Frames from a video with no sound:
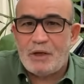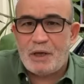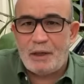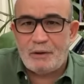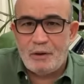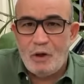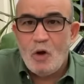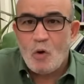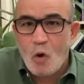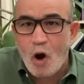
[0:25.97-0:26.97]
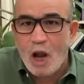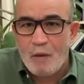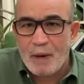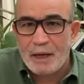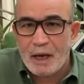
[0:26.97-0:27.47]
ما شئت
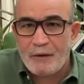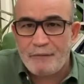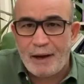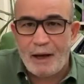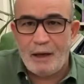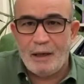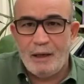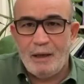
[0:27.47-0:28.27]
كل من يرفع